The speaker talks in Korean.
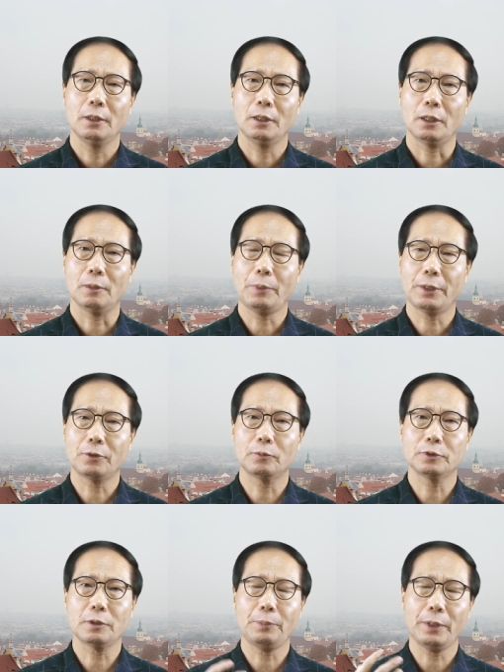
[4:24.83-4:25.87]
아,
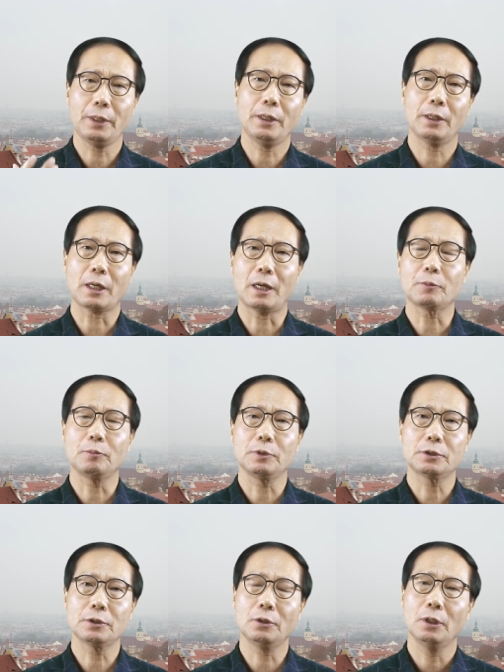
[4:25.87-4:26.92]
폐렴은 이제 폐
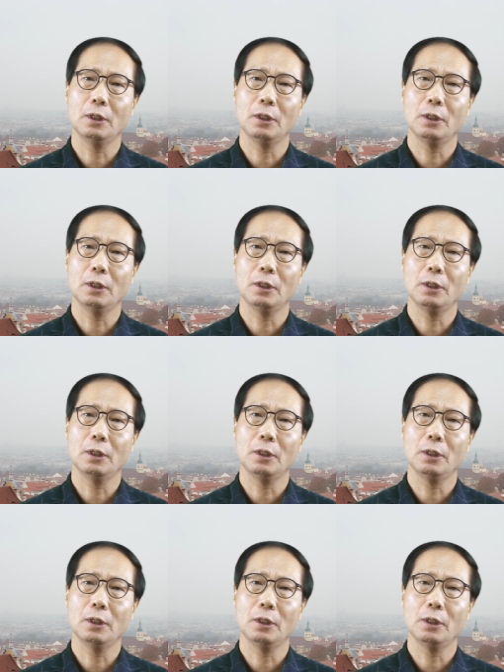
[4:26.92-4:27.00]
감염이죠.